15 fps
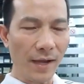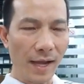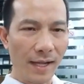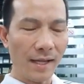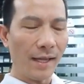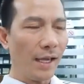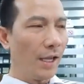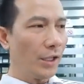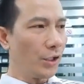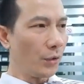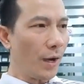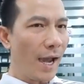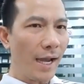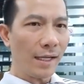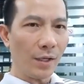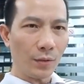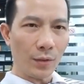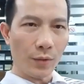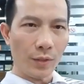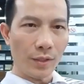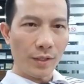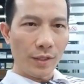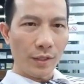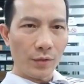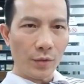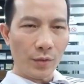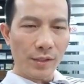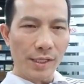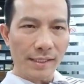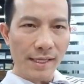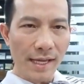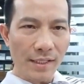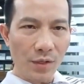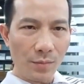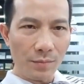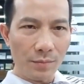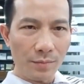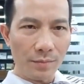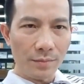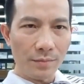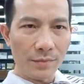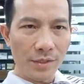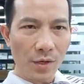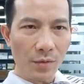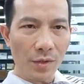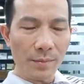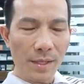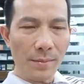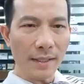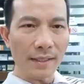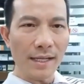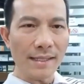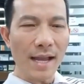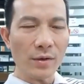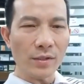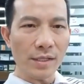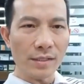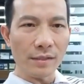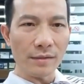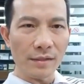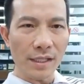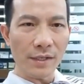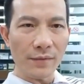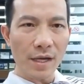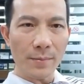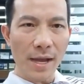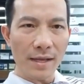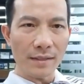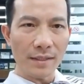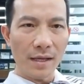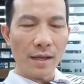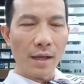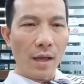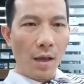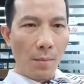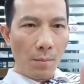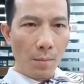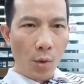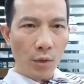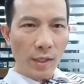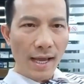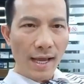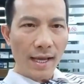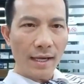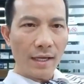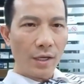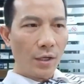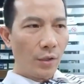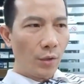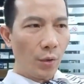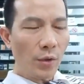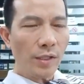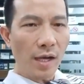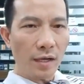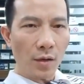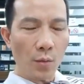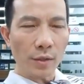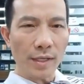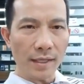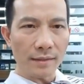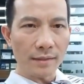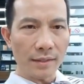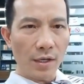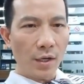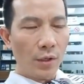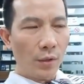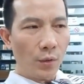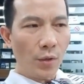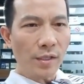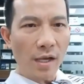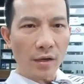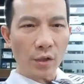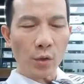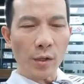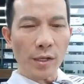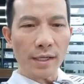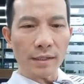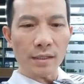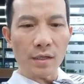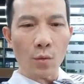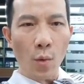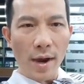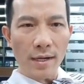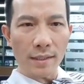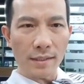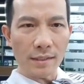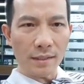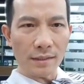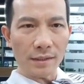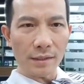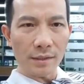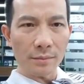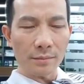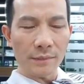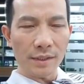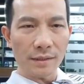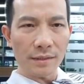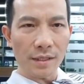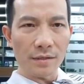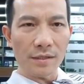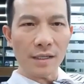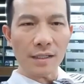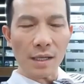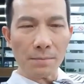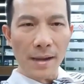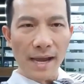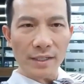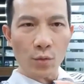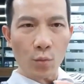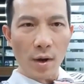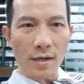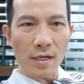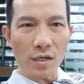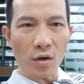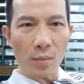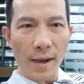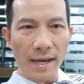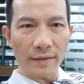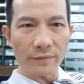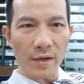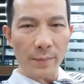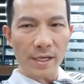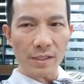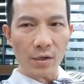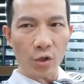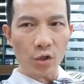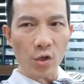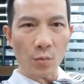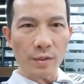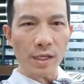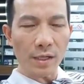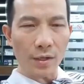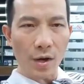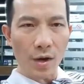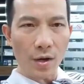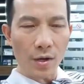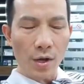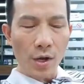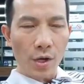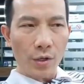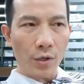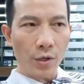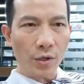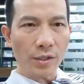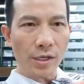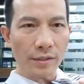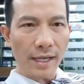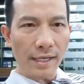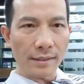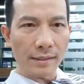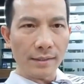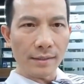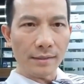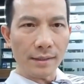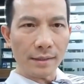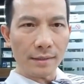Và chỉ có hai điều thôi tôi có chia sẻ trong cái bí mật để tạo sự tự tin của các bạn. Một là nỗi sợ không có thật. Nỗi sợ nó xuất hiện từ quá khứ, từ những cái thất bại trong quá khứ của bạn, và bây giờ nó chồng chất ở đó, nó trở thành